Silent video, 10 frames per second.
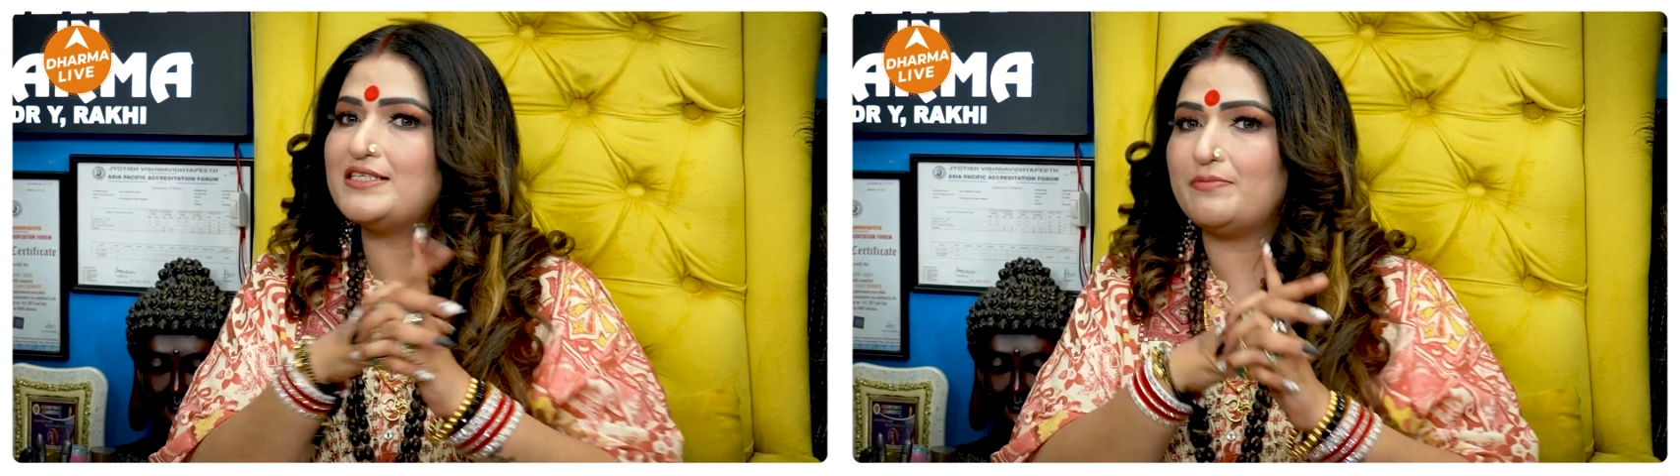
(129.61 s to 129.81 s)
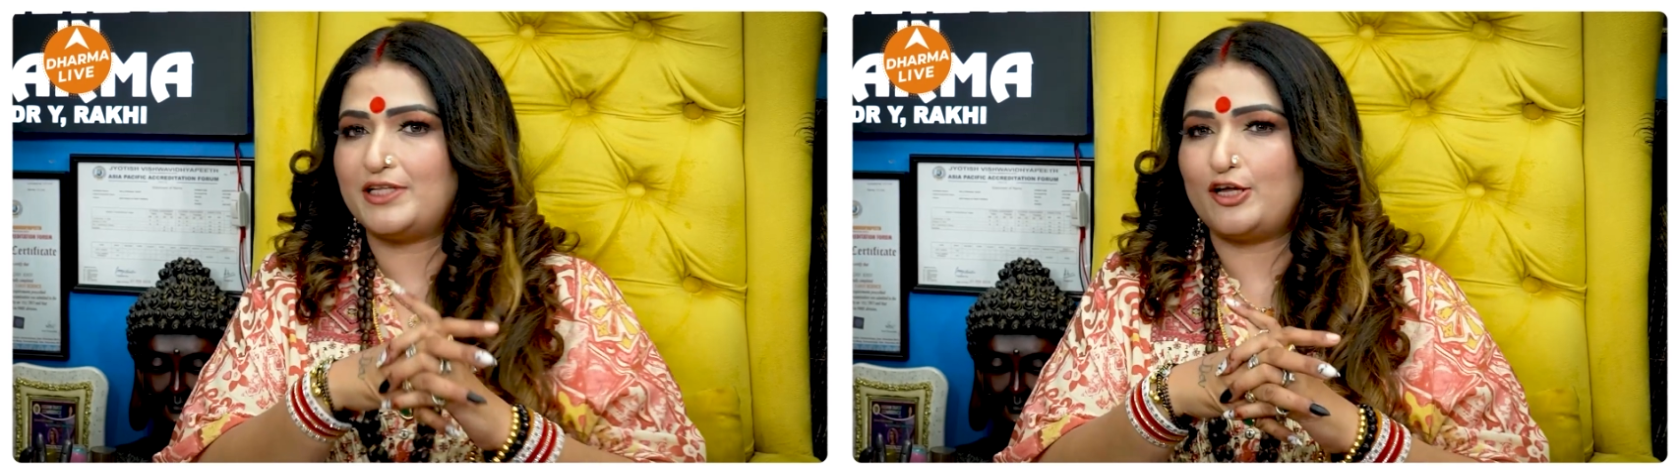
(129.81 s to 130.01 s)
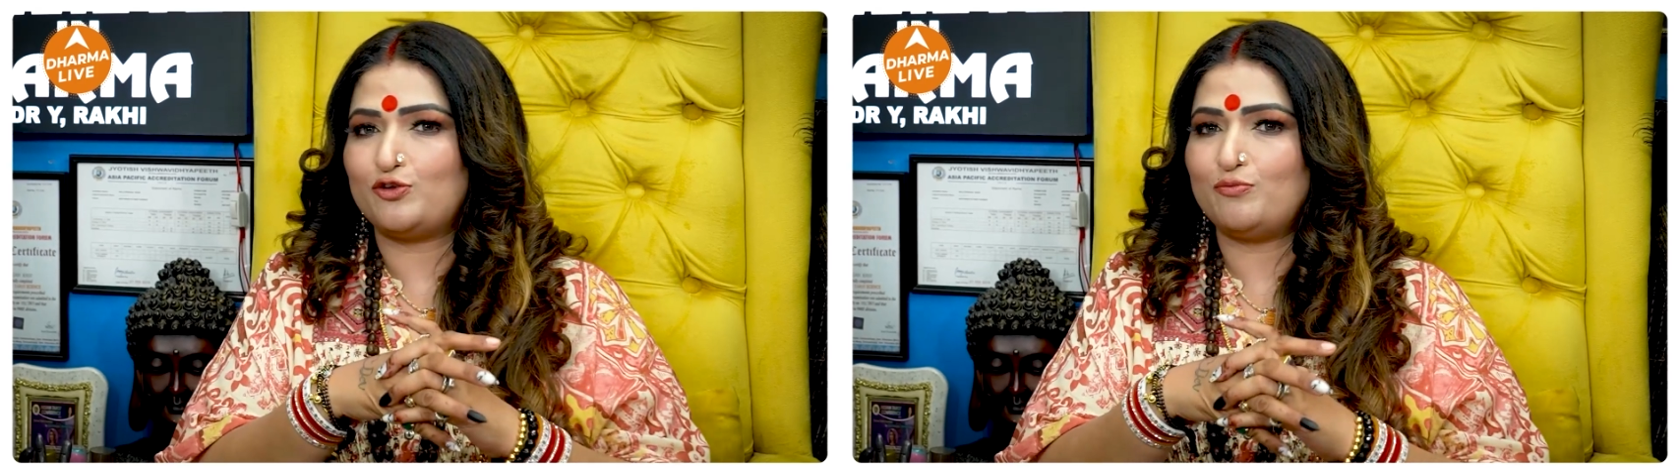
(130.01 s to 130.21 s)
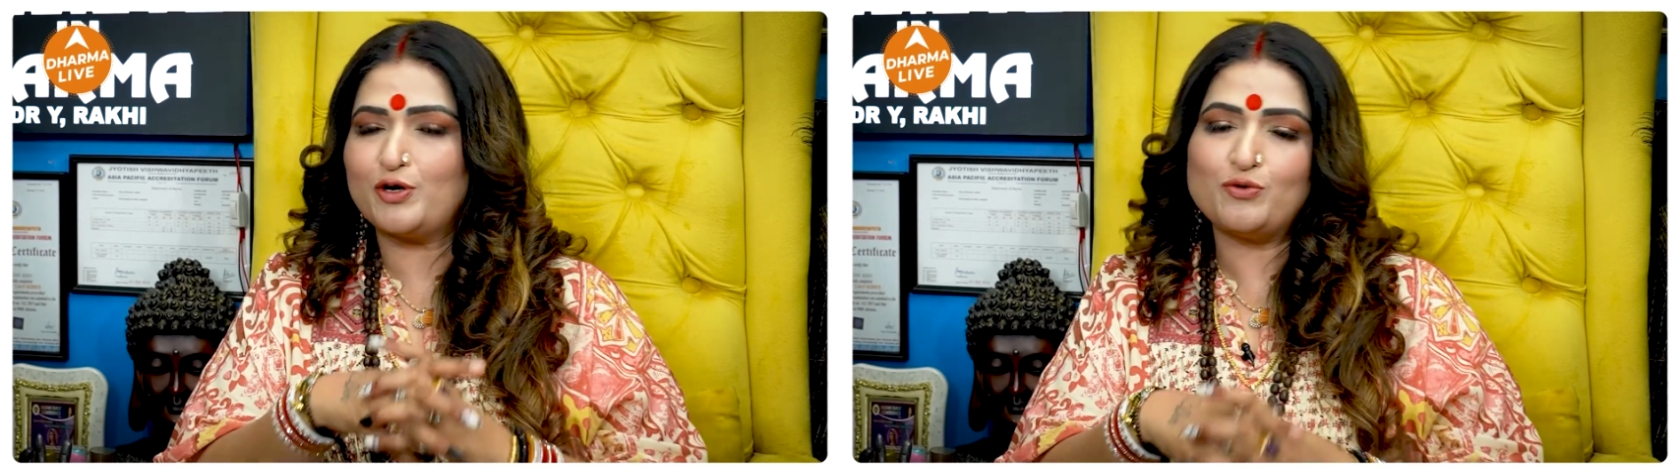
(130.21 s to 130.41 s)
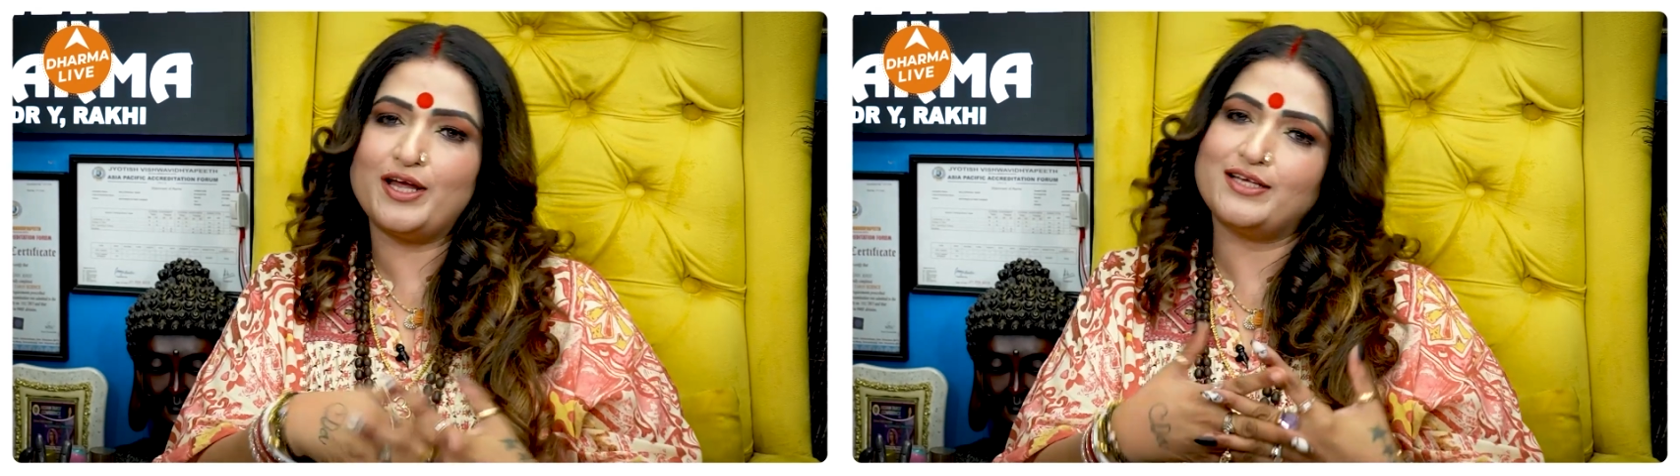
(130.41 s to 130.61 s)
से बताती हूँ मेरे
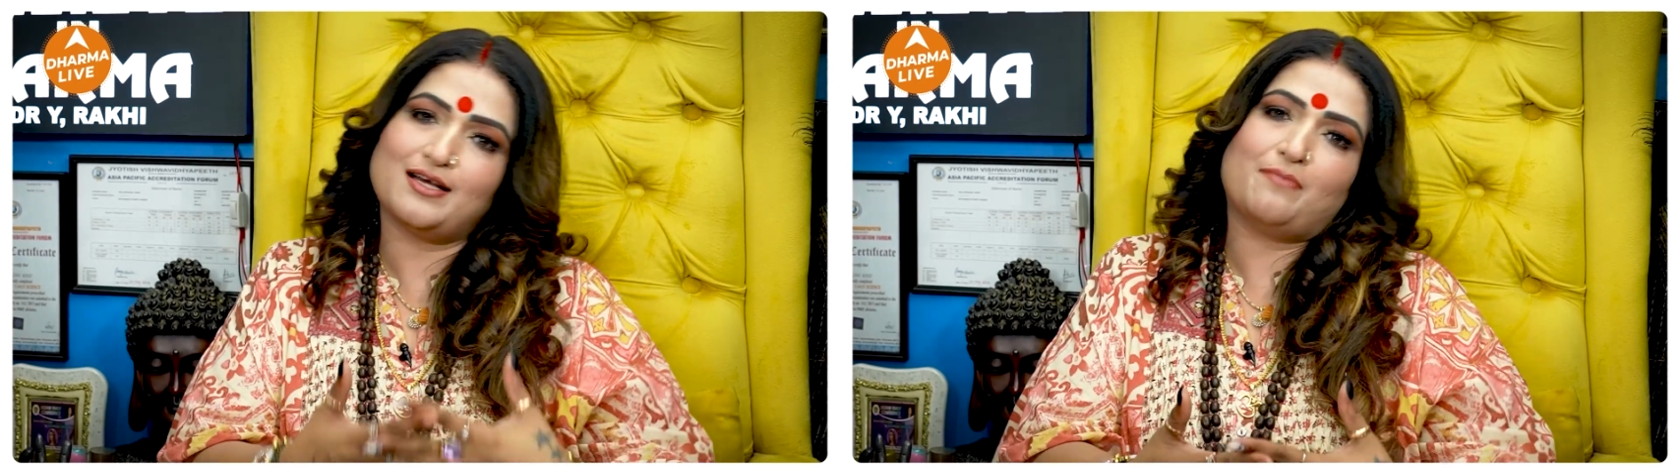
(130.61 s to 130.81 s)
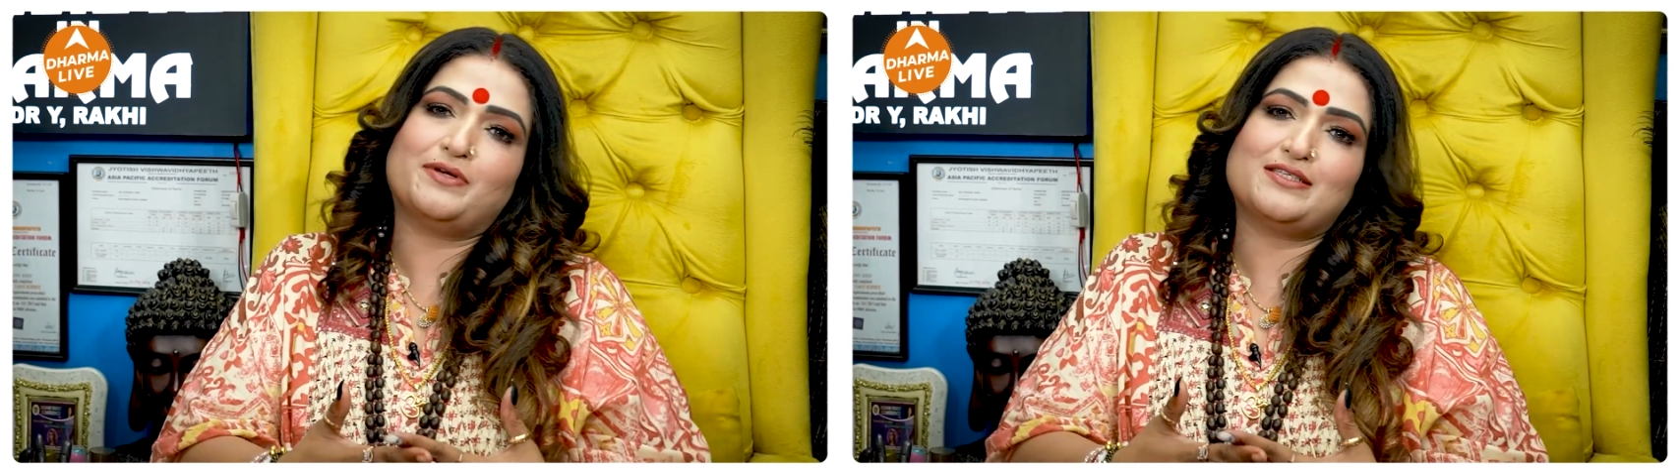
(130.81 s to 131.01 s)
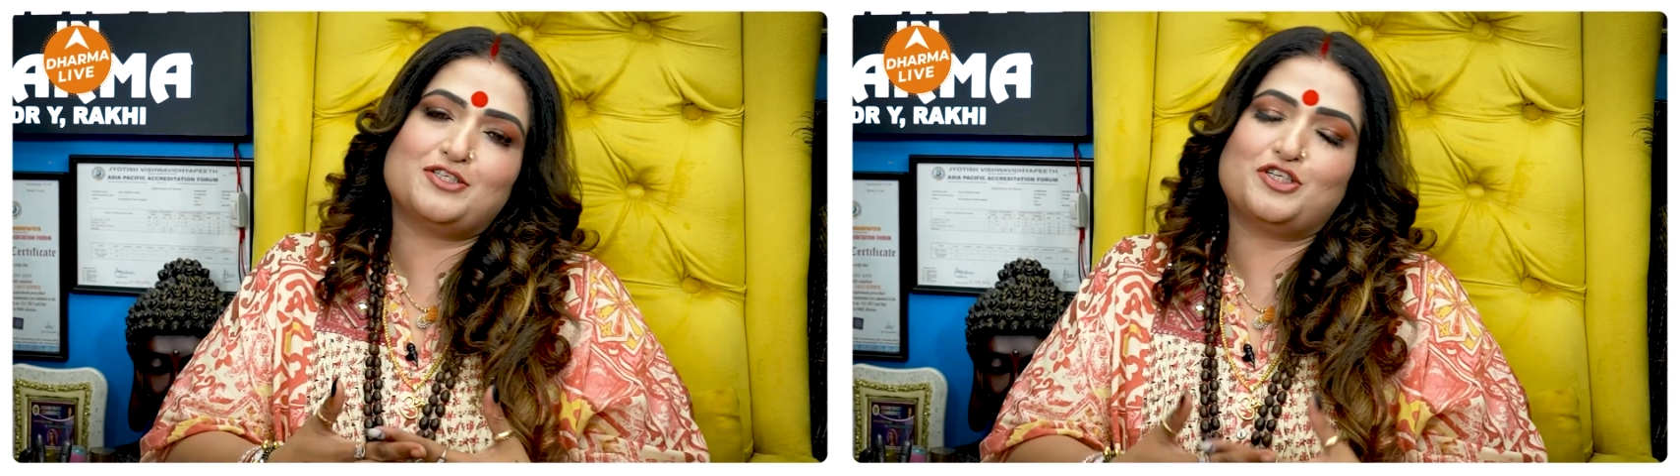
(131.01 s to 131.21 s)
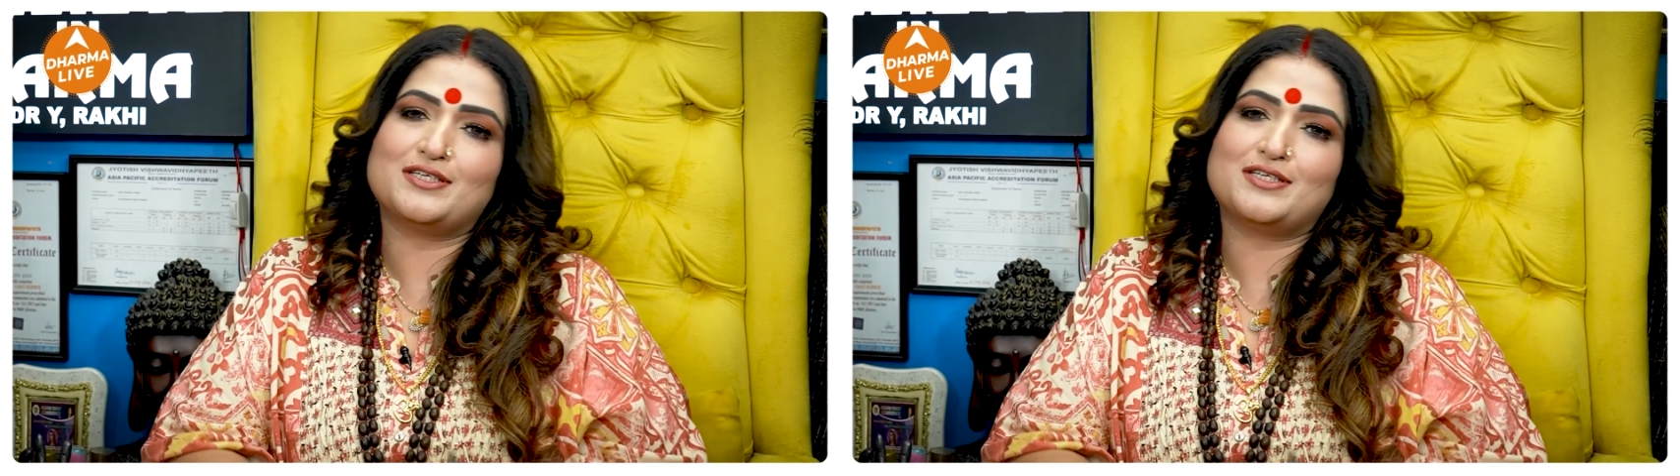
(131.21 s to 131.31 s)
को ना एग्जाम्पल से चीजें